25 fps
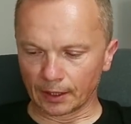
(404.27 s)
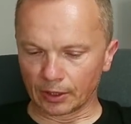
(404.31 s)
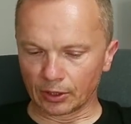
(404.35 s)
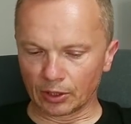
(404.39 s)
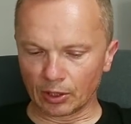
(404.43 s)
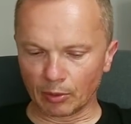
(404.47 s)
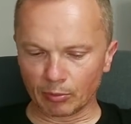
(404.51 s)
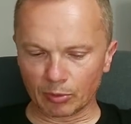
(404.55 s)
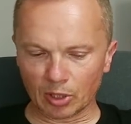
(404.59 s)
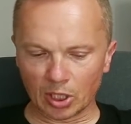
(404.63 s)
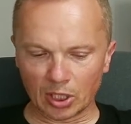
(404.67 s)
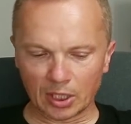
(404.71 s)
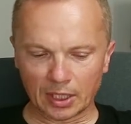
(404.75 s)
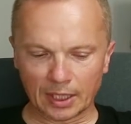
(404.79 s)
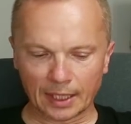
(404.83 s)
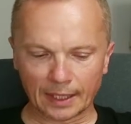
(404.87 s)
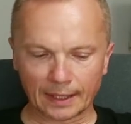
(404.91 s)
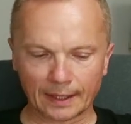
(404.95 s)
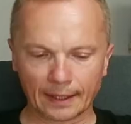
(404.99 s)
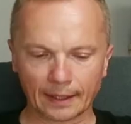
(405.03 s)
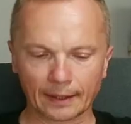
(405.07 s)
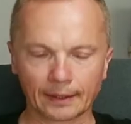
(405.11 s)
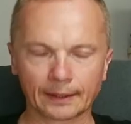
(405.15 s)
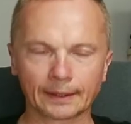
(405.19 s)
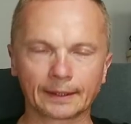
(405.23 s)
Niemniej
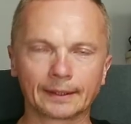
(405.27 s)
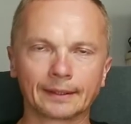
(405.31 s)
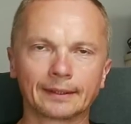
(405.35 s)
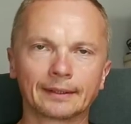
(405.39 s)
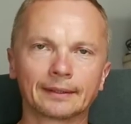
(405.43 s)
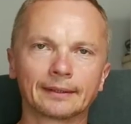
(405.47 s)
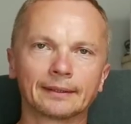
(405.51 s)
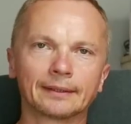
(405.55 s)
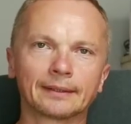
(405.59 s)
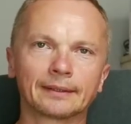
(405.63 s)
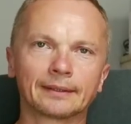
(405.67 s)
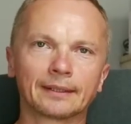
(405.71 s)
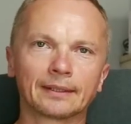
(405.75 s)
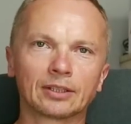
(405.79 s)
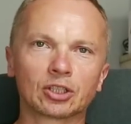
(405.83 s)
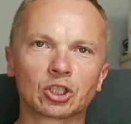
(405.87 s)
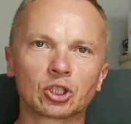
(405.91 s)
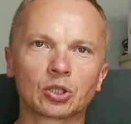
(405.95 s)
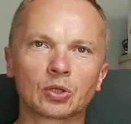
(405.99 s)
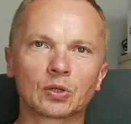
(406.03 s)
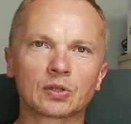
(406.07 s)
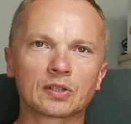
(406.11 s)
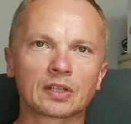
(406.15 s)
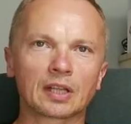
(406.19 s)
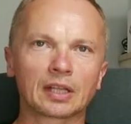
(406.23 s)
jednak e, te
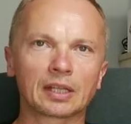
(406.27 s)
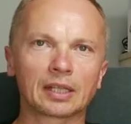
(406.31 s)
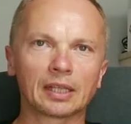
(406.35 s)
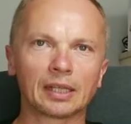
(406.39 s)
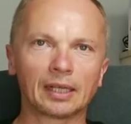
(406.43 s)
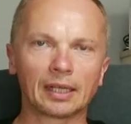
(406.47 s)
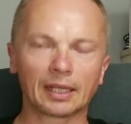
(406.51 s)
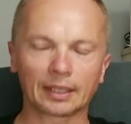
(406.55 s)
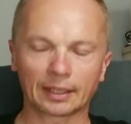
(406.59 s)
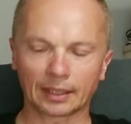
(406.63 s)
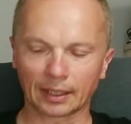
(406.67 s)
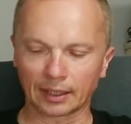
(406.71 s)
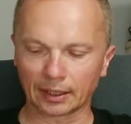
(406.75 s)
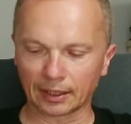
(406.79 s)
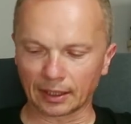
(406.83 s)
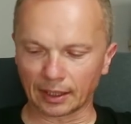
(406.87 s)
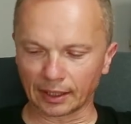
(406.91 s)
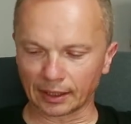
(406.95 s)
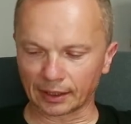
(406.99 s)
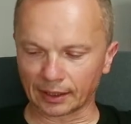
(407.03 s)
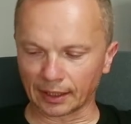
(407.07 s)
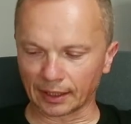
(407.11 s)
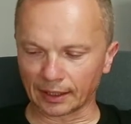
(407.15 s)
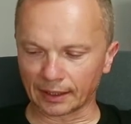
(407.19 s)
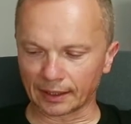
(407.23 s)
trzy ostatnie lata i
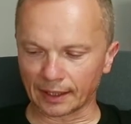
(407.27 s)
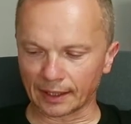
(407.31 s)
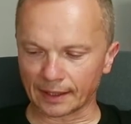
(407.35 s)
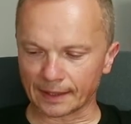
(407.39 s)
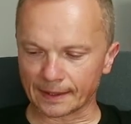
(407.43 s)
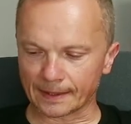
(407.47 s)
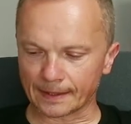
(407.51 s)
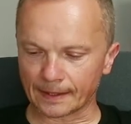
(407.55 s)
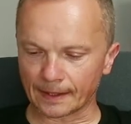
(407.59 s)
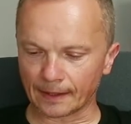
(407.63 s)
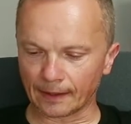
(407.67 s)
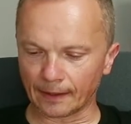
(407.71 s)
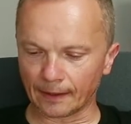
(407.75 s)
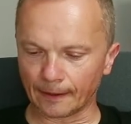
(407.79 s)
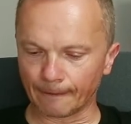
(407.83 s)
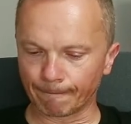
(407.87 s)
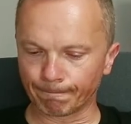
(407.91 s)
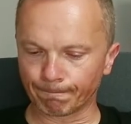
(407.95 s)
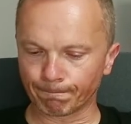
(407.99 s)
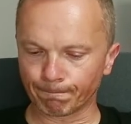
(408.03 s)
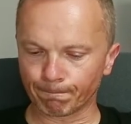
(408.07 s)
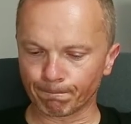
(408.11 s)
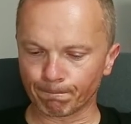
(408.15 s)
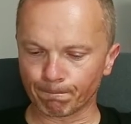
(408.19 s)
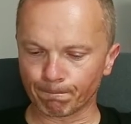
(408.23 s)
ta tendencja
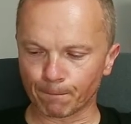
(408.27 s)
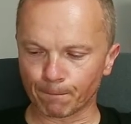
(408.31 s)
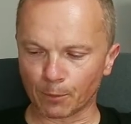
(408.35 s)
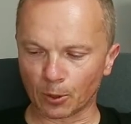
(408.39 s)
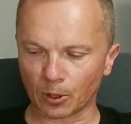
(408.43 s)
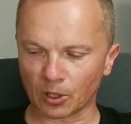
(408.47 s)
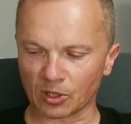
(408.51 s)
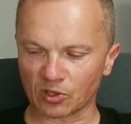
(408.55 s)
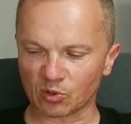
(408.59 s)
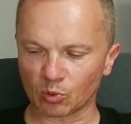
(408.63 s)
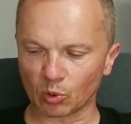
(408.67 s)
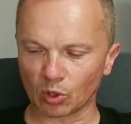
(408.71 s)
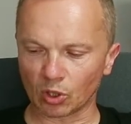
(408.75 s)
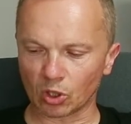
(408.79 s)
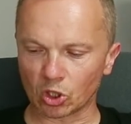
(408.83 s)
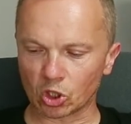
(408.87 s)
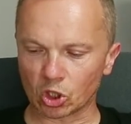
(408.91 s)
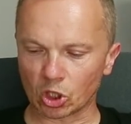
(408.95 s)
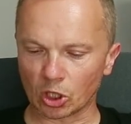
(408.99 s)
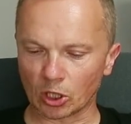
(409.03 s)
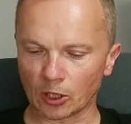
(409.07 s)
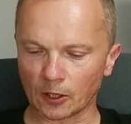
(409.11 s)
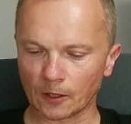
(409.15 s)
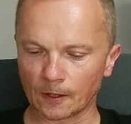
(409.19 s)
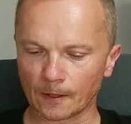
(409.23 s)
pokazuje,
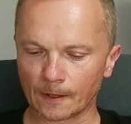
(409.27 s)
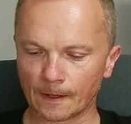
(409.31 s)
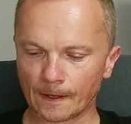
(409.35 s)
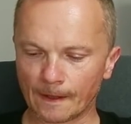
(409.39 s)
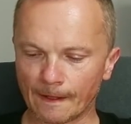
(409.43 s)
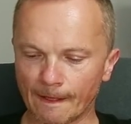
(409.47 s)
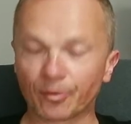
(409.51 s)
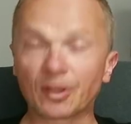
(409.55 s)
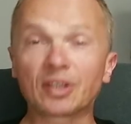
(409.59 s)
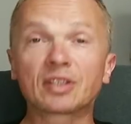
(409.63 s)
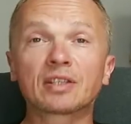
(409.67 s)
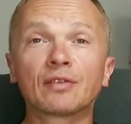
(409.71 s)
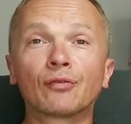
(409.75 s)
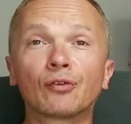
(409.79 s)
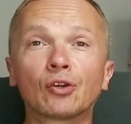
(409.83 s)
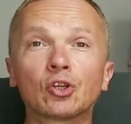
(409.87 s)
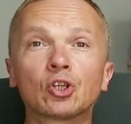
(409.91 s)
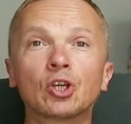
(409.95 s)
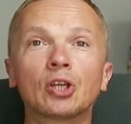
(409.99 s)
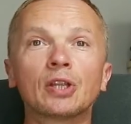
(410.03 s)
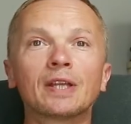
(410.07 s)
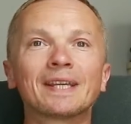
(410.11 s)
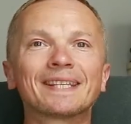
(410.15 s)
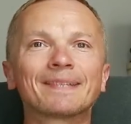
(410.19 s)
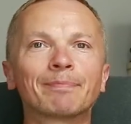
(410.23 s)
że te cyfry
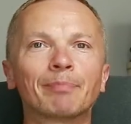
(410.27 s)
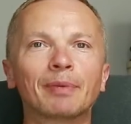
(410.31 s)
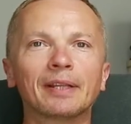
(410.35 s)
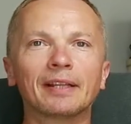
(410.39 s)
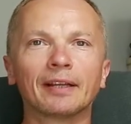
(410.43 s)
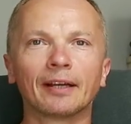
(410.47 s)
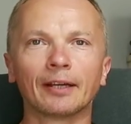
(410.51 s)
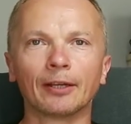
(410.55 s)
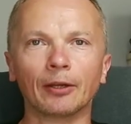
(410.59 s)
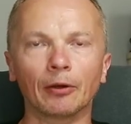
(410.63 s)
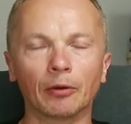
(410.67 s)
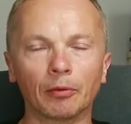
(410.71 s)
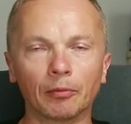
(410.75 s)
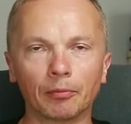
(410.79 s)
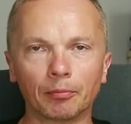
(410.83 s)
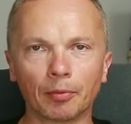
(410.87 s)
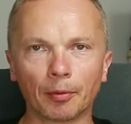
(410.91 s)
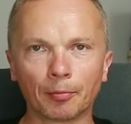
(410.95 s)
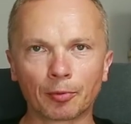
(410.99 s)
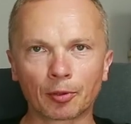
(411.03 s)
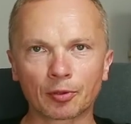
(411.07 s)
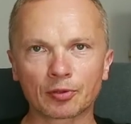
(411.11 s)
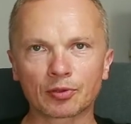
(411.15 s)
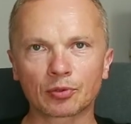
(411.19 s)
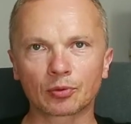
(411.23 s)
się nie spinają. Po
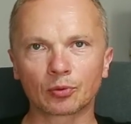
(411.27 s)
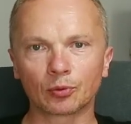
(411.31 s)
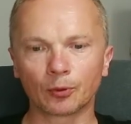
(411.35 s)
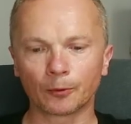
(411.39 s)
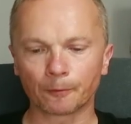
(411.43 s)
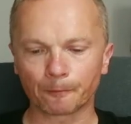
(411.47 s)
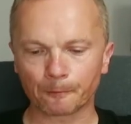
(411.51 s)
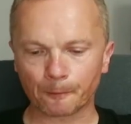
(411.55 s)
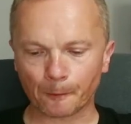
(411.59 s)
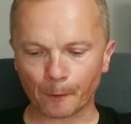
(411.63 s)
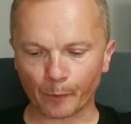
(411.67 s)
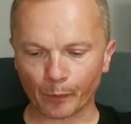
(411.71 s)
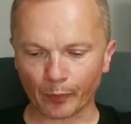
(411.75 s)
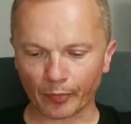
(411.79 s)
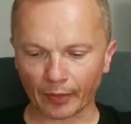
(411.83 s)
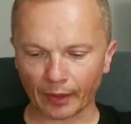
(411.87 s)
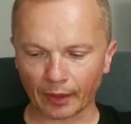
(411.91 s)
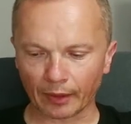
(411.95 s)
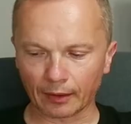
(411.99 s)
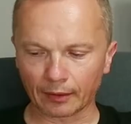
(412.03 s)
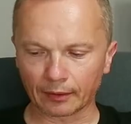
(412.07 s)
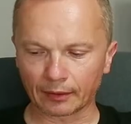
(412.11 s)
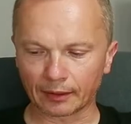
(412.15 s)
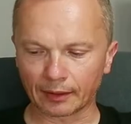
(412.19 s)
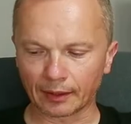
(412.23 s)
prostu
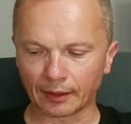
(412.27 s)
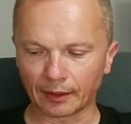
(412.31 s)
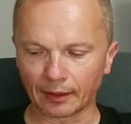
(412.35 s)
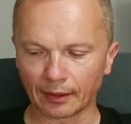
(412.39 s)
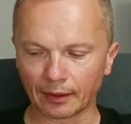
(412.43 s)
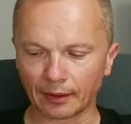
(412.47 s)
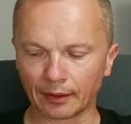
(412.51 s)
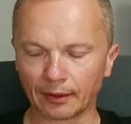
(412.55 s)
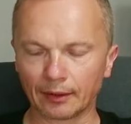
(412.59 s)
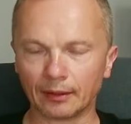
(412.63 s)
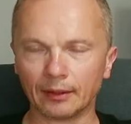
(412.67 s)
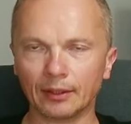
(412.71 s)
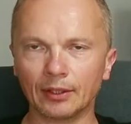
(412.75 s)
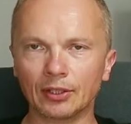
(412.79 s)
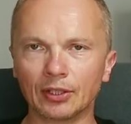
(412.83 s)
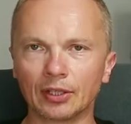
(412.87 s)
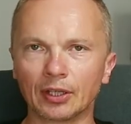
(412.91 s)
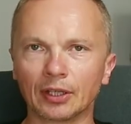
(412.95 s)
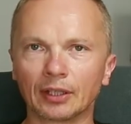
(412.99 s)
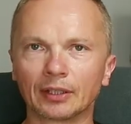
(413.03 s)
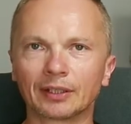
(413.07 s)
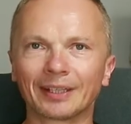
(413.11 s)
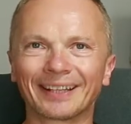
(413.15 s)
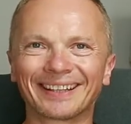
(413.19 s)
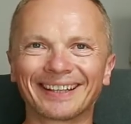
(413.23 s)
mm, te
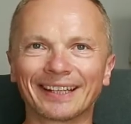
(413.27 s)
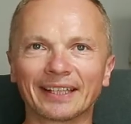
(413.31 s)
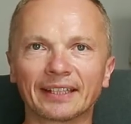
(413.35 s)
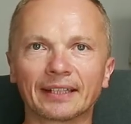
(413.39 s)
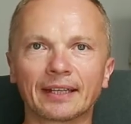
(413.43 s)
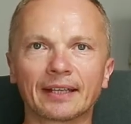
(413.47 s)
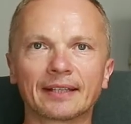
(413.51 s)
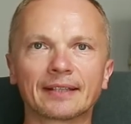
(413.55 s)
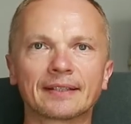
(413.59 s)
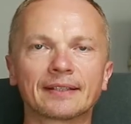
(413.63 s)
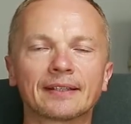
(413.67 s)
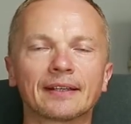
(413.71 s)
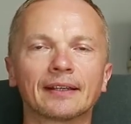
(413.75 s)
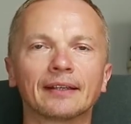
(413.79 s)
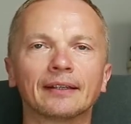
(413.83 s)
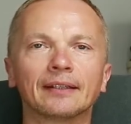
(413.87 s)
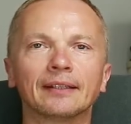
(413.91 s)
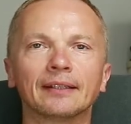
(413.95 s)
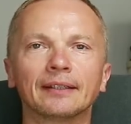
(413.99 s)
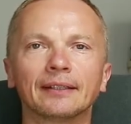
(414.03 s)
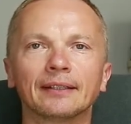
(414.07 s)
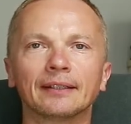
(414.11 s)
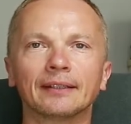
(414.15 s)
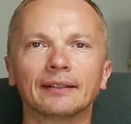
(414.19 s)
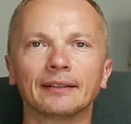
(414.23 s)
linie, te tendencje
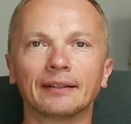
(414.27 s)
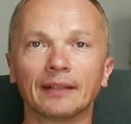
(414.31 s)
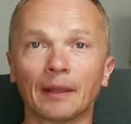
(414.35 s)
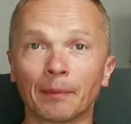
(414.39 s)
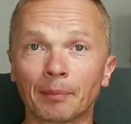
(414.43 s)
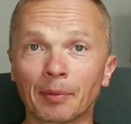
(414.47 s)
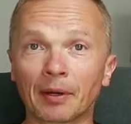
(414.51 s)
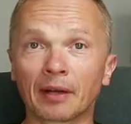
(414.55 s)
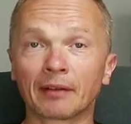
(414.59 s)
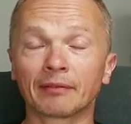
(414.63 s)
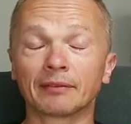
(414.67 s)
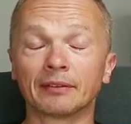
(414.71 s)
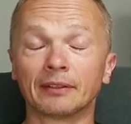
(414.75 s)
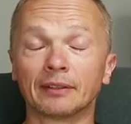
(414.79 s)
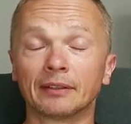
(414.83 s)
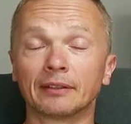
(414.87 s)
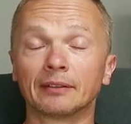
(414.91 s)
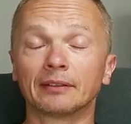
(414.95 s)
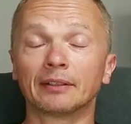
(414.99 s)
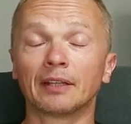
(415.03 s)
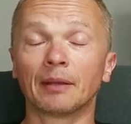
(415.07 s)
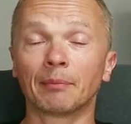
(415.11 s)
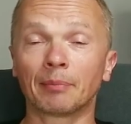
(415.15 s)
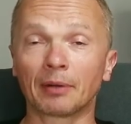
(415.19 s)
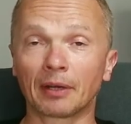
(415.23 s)
naprawdę,
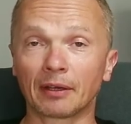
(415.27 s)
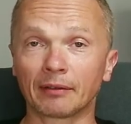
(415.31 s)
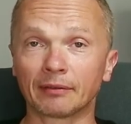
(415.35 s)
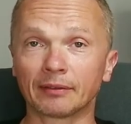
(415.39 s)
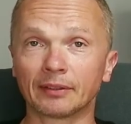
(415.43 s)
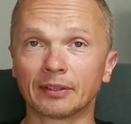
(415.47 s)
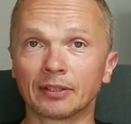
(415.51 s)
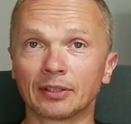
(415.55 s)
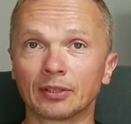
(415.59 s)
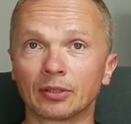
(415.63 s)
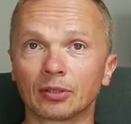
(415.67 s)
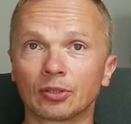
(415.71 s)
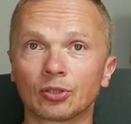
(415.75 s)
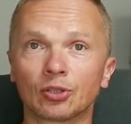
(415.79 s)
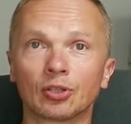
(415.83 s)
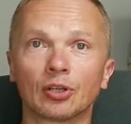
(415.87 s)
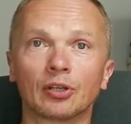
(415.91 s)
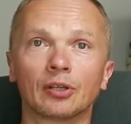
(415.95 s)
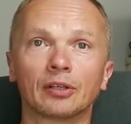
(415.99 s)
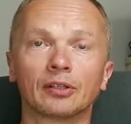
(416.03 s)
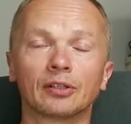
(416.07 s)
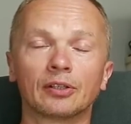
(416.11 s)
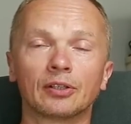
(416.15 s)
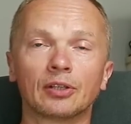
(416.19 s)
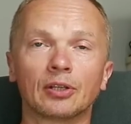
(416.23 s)
naprawdę
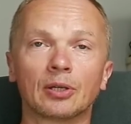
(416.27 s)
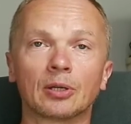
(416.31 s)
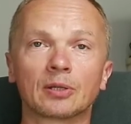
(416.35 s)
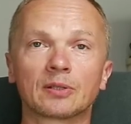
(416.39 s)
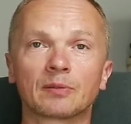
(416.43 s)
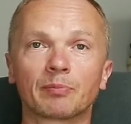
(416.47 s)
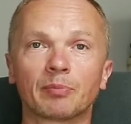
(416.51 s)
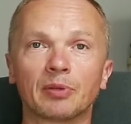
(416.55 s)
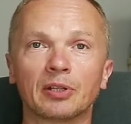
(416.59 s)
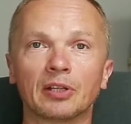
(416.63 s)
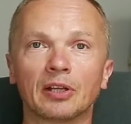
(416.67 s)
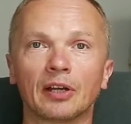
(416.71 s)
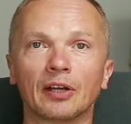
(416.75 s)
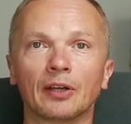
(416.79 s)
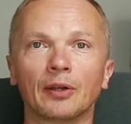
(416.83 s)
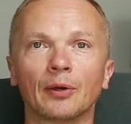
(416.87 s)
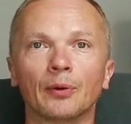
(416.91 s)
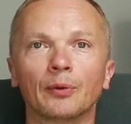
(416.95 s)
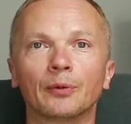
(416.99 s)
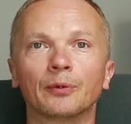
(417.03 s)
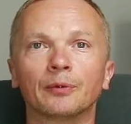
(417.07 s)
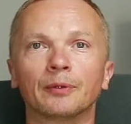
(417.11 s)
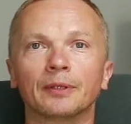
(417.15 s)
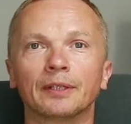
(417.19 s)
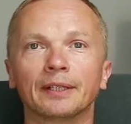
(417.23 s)
się nie
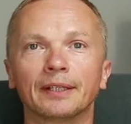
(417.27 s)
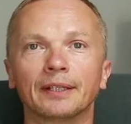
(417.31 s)
spinają.